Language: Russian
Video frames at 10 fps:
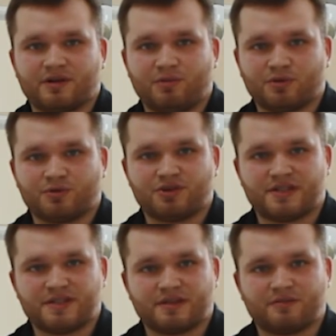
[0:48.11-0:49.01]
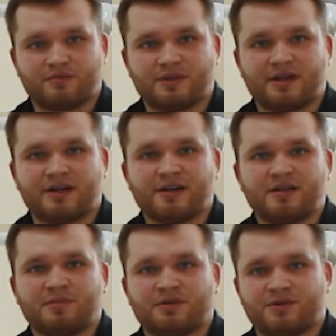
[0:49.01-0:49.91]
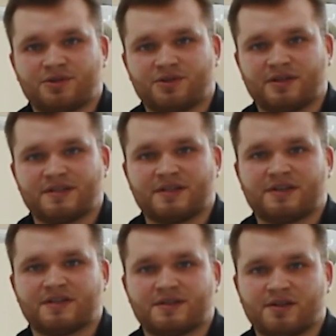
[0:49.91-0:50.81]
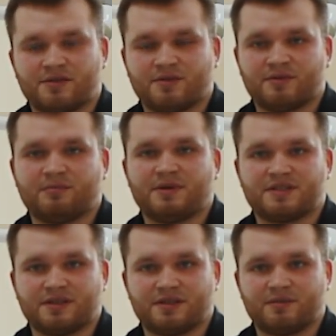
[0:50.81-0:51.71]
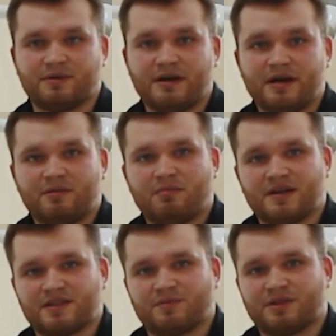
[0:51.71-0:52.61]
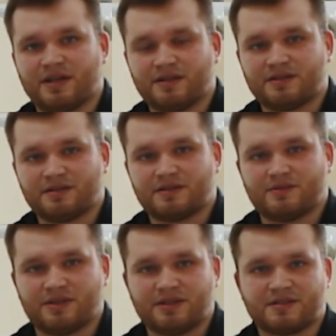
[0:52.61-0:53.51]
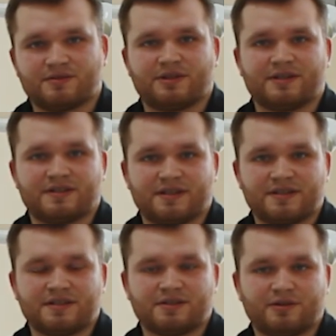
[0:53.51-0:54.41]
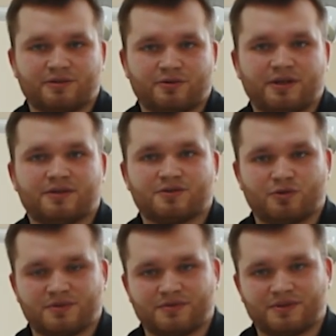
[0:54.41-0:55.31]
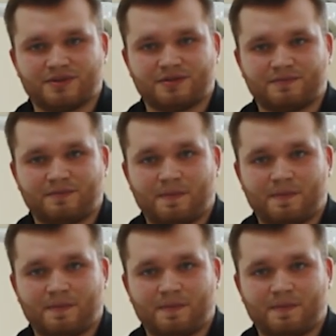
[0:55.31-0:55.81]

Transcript: работа участников многократно подтверждена зарегистрированными патентами, базами данных, свидетельства о регистрации интеллектуальной собственности.